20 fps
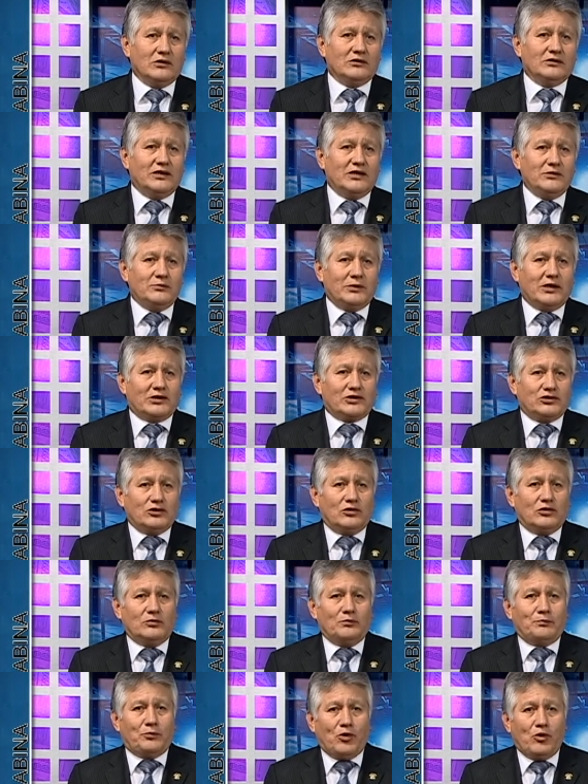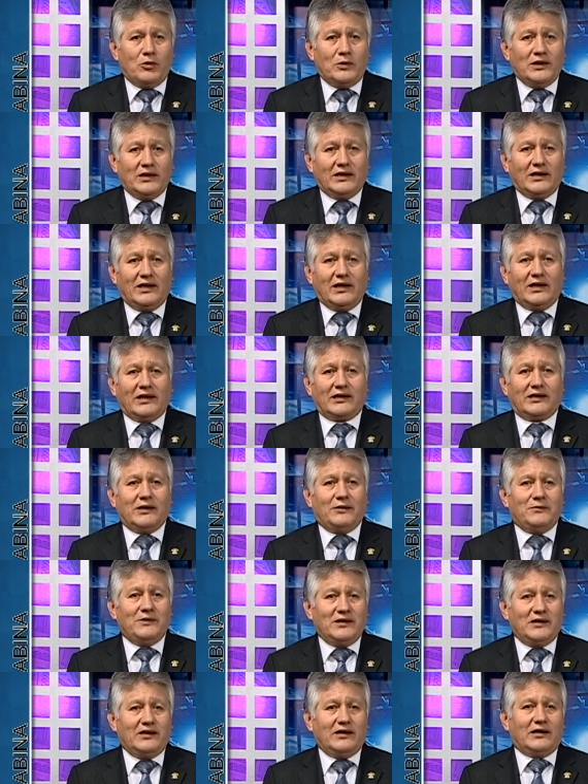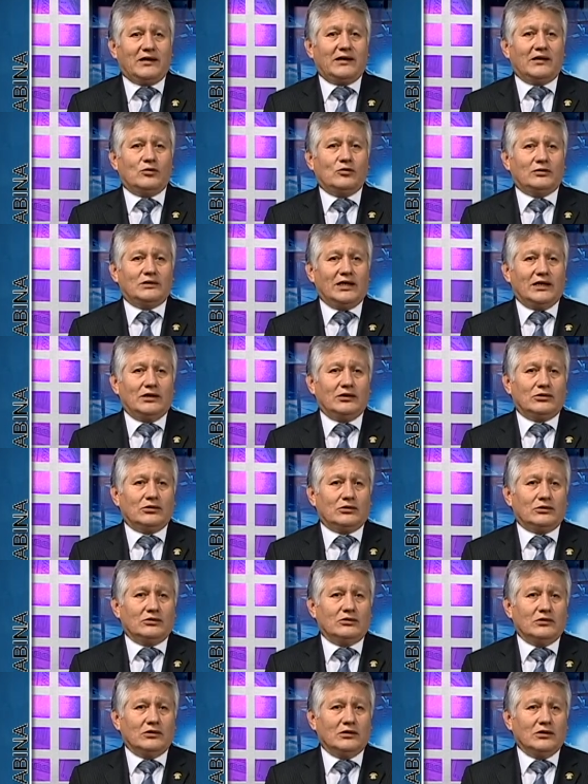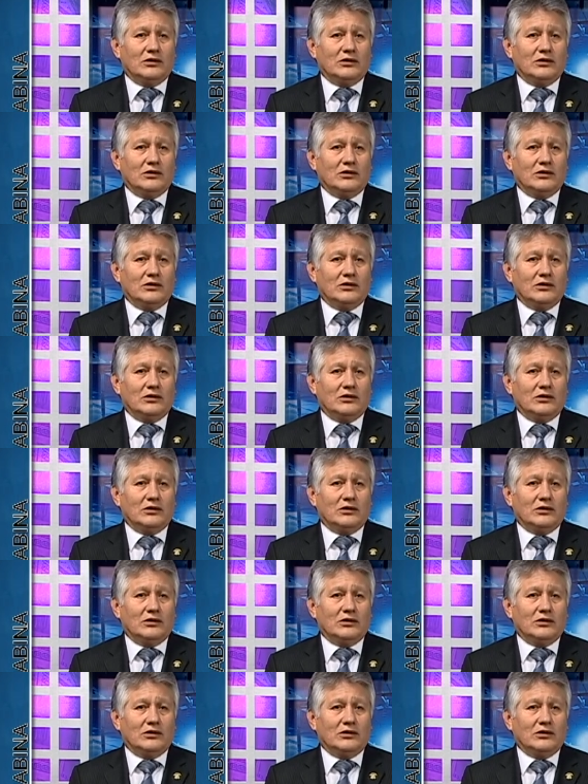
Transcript: de inversión pública que viene ejecutando